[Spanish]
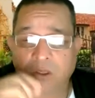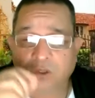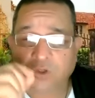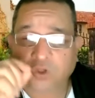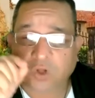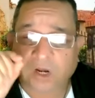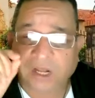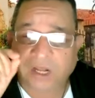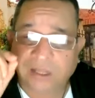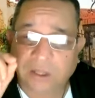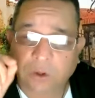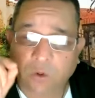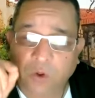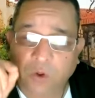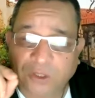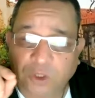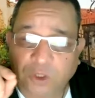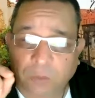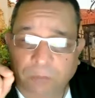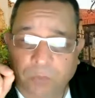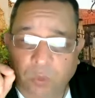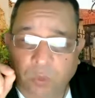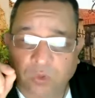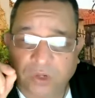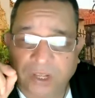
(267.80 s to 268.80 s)
yo le digo
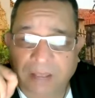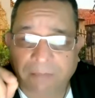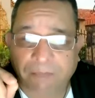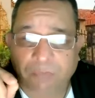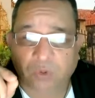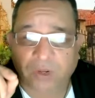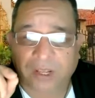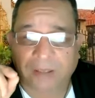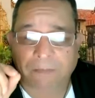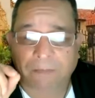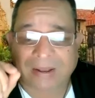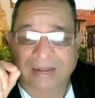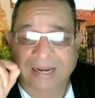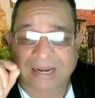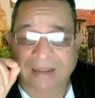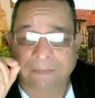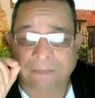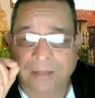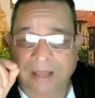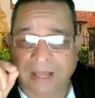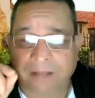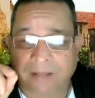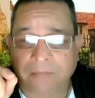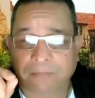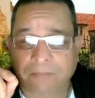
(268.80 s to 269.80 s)
esto ¿por qué? porque
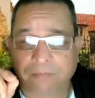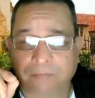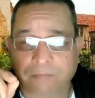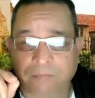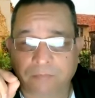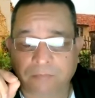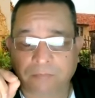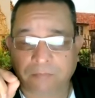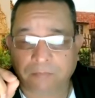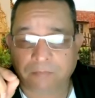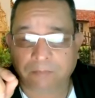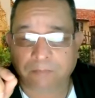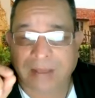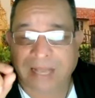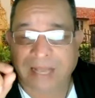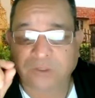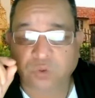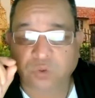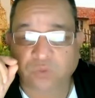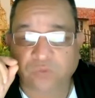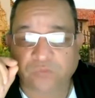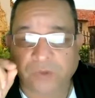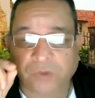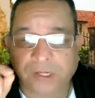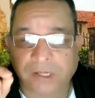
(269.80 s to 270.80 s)
Panamá va a
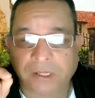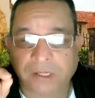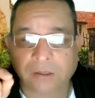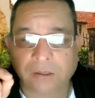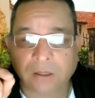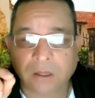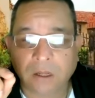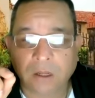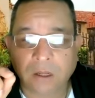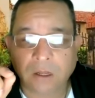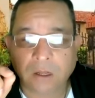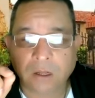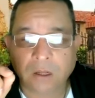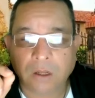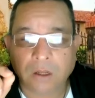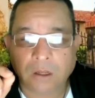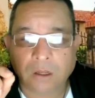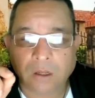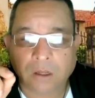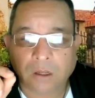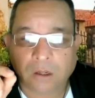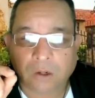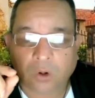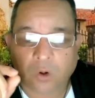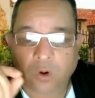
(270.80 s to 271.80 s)
sufrir
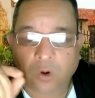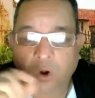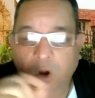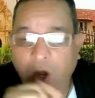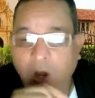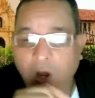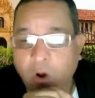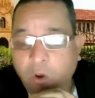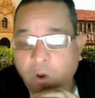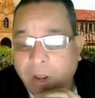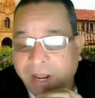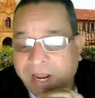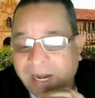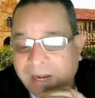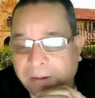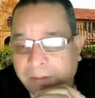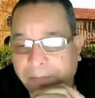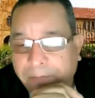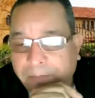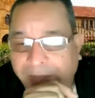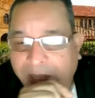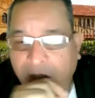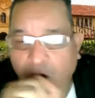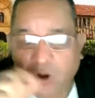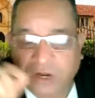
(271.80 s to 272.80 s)
el
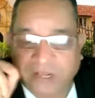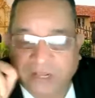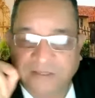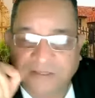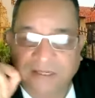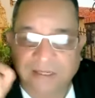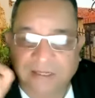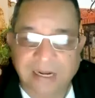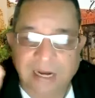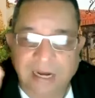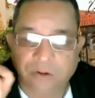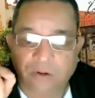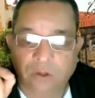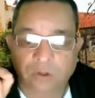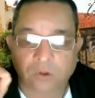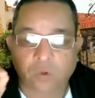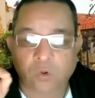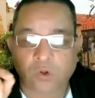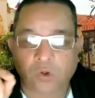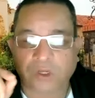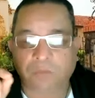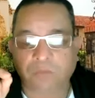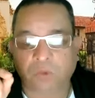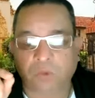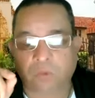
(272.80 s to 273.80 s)
peor escenario en los
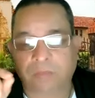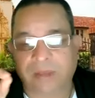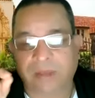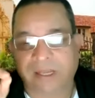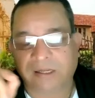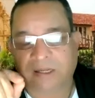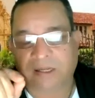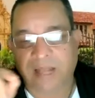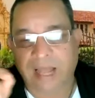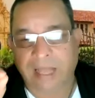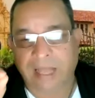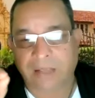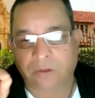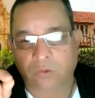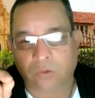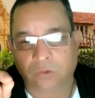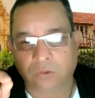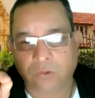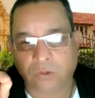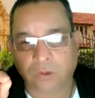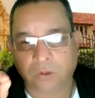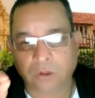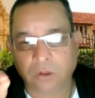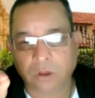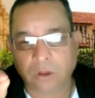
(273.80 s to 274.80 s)
últimos 20 años,
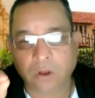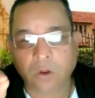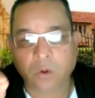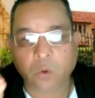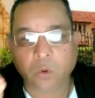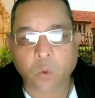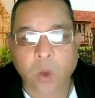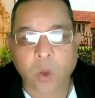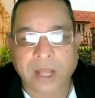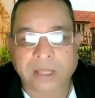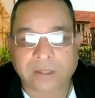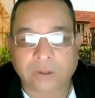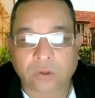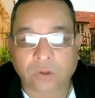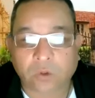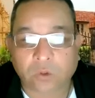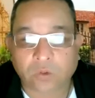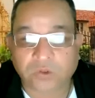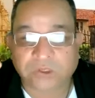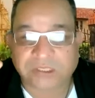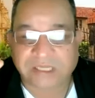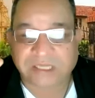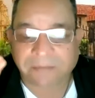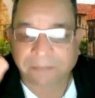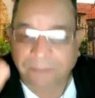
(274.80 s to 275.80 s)

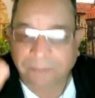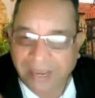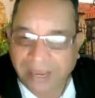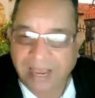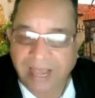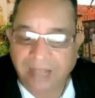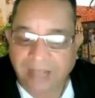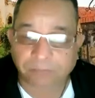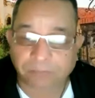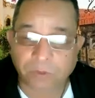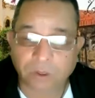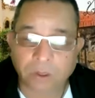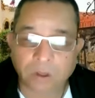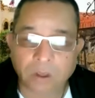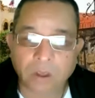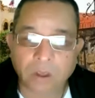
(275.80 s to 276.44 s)
cuando se vean